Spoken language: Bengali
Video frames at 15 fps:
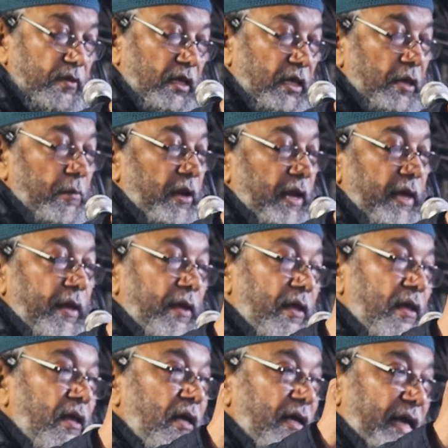কি বলে
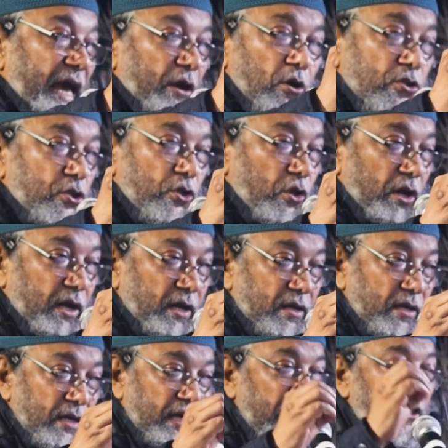জ্ঞান অর্জন করা
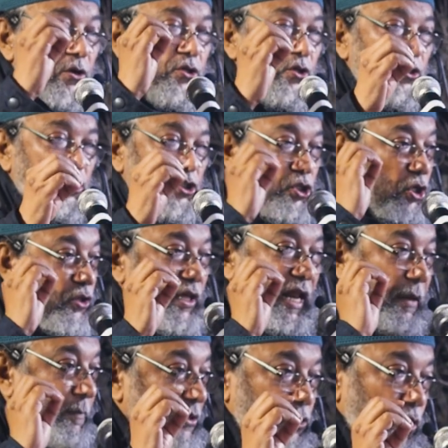জ্ঞান অর্জন হচ্ছে সন্দেহের
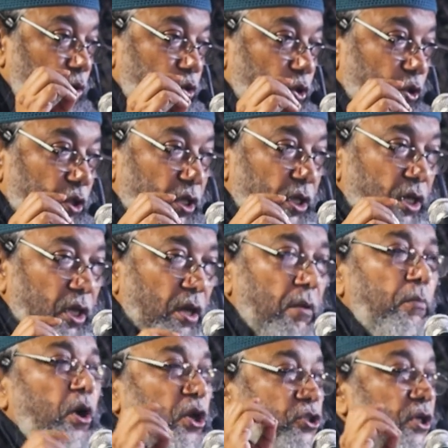একমাত্র ঔষধ
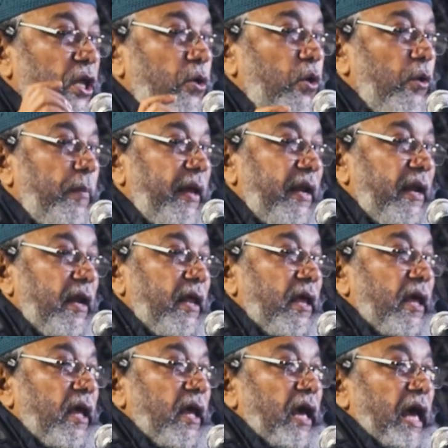পড়াশোনা করবেন
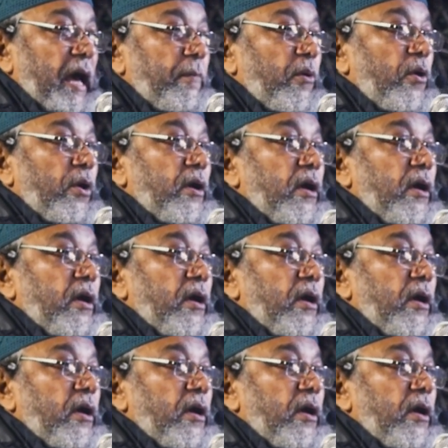এবং